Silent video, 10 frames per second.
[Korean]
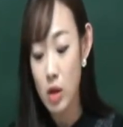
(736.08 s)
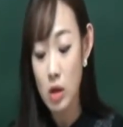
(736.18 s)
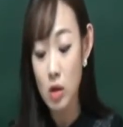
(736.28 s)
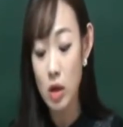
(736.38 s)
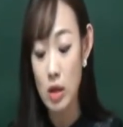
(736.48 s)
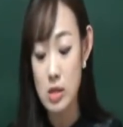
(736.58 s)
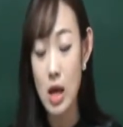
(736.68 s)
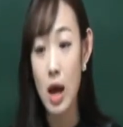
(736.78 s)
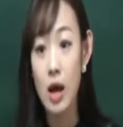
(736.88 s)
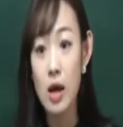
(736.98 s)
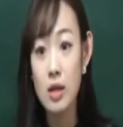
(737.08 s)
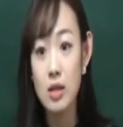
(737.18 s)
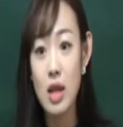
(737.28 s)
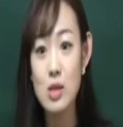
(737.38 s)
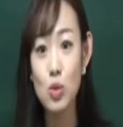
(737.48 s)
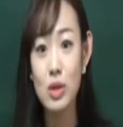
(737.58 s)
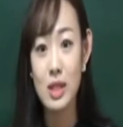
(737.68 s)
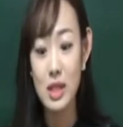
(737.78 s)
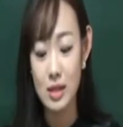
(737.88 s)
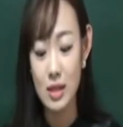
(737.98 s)
이렇게 되자
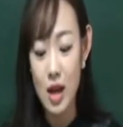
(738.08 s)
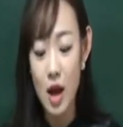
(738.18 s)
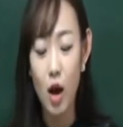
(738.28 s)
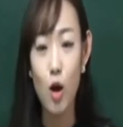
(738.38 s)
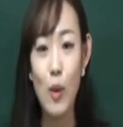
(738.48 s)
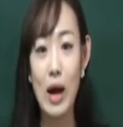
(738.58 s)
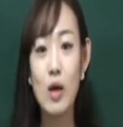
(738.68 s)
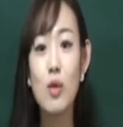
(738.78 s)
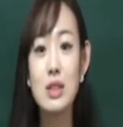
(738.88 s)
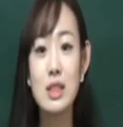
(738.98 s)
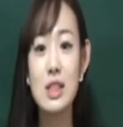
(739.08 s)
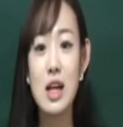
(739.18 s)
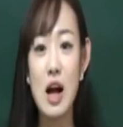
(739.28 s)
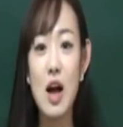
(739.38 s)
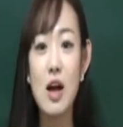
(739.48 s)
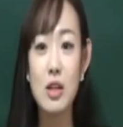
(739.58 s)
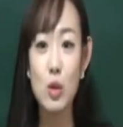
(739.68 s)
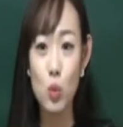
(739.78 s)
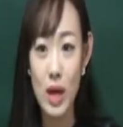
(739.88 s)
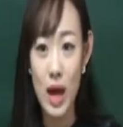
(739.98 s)
태종은 어, 왕권을
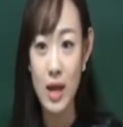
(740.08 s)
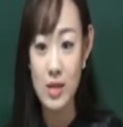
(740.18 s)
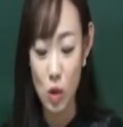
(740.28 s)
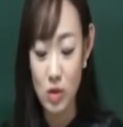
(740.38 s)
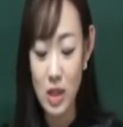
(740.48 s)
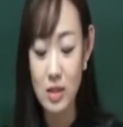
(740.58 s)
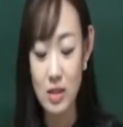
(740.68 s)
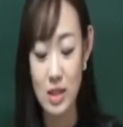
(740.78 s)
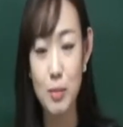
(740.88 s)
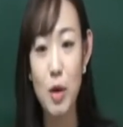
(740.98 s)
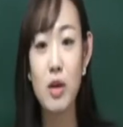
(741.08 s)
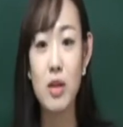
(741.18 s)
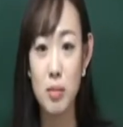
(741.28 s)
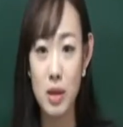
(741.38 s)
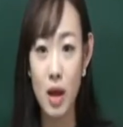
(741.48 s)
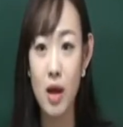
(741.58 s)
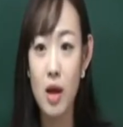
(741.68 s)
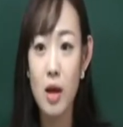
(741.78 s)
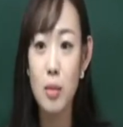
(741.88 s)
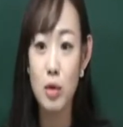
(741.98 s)
강화하기 위한 정책들을 펴게 됩니다.
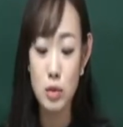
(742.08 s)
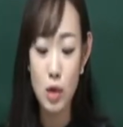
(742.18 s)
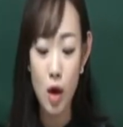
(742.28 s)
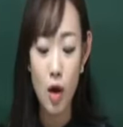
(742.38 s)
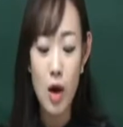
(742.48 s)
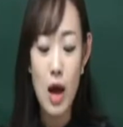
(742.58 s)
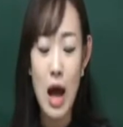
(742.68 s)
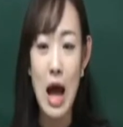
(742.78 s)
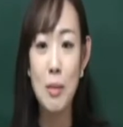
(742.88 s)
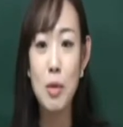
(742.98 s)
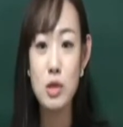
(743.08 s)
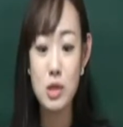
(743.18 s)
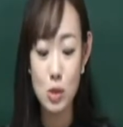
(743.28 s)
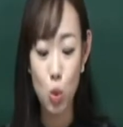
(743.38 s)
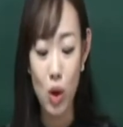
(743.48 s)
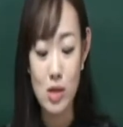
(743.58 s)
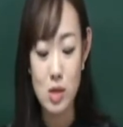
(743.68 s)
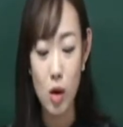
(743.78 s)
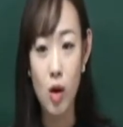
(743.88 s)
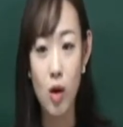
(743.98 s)
먼저 아버지를
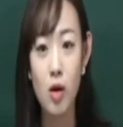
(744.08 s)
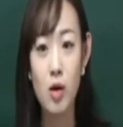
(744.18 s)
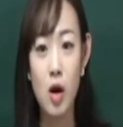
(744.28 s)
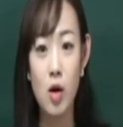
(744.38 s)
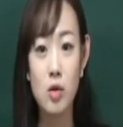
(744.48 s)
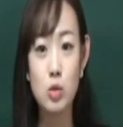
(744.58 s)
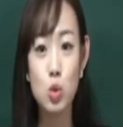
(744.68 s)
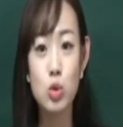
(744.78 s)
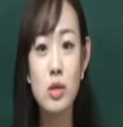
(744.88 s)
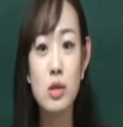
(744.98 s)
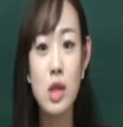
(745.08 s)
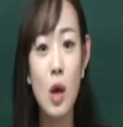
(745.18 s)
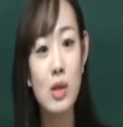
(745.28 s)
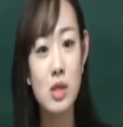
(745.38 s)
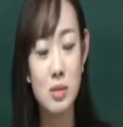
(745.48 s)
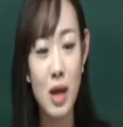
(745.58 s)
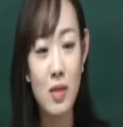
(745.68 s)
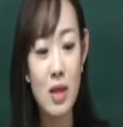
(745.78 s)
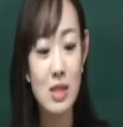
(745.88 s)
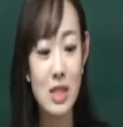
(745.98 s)
도와서 어, 조선을 세웠지만
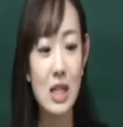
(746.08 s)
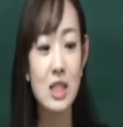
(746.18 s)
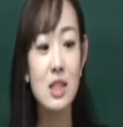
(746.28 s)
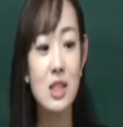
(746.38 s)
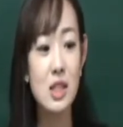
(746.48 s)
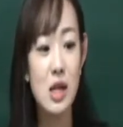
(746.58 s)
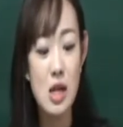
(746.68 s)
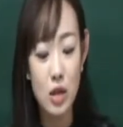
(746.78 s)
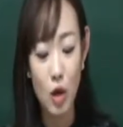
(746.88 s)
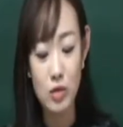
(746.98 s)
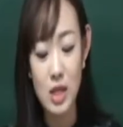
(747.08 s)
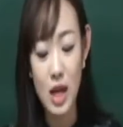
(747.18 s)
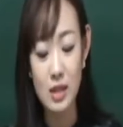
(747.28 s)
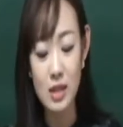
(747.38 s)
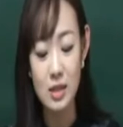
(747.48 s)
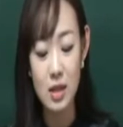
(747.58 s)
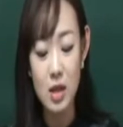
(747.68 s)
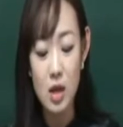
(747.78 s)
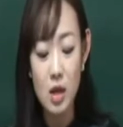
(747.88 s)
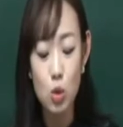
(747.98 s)
자신을 견제하는
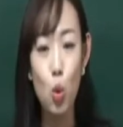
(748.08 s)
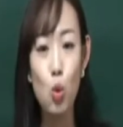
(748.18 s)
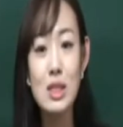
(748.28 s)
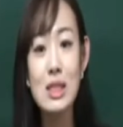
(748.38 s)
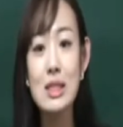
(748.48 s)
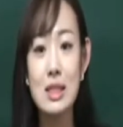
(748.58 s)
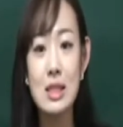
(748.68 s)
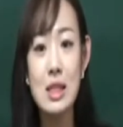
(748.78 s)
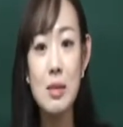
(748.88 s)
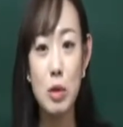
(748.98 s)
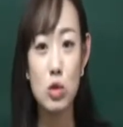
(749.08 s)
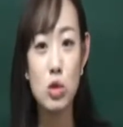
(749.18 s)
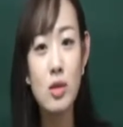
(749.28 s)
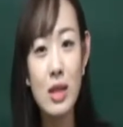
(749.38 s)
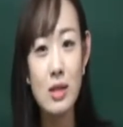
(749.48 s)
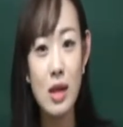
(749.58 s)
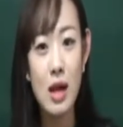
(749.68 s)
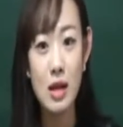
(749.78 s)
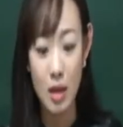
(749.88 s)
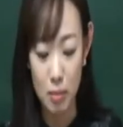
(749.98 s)
공신들을 먼저 처단을
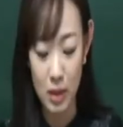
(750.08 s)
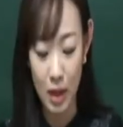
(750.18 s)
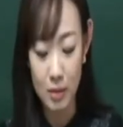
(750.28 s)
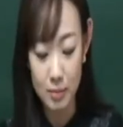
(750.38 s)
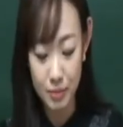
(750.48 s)
하게 됩니다.